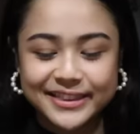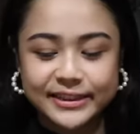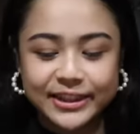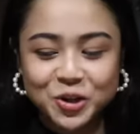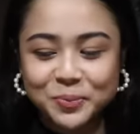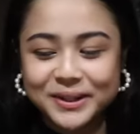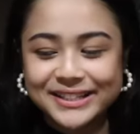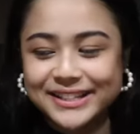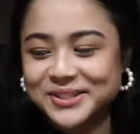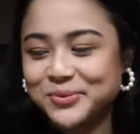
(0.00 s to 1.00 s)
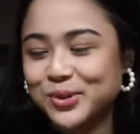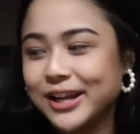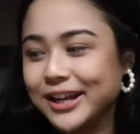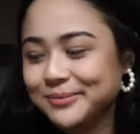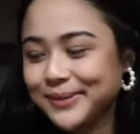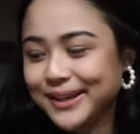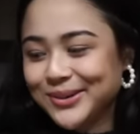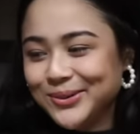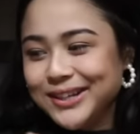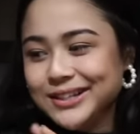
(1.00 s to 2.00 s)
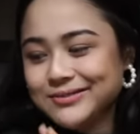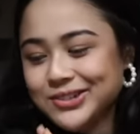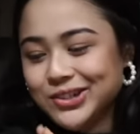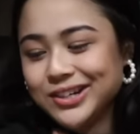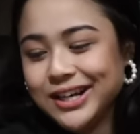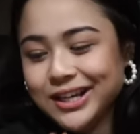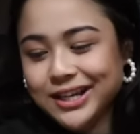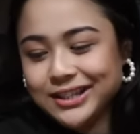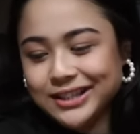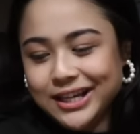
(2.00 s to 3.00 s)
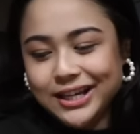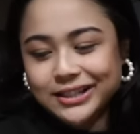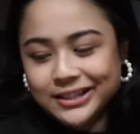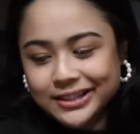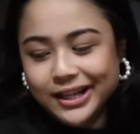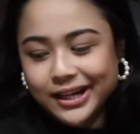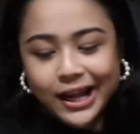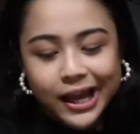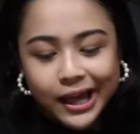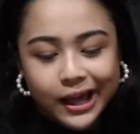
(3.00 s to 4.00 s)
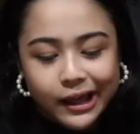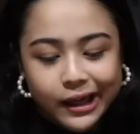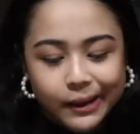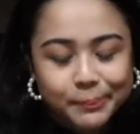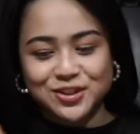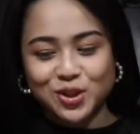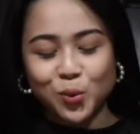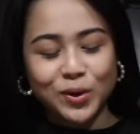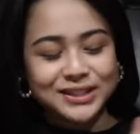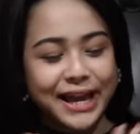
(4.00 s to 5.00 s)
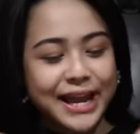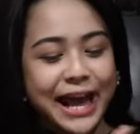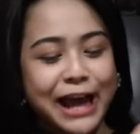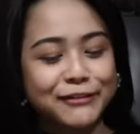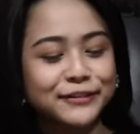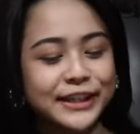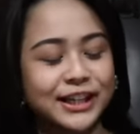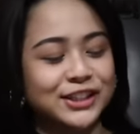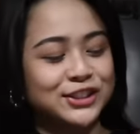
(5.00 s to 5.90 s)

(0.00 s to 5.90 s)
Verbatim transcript: hindi ko pa nasisimulan, pero alam ko na agad na ang sarap! So what I have here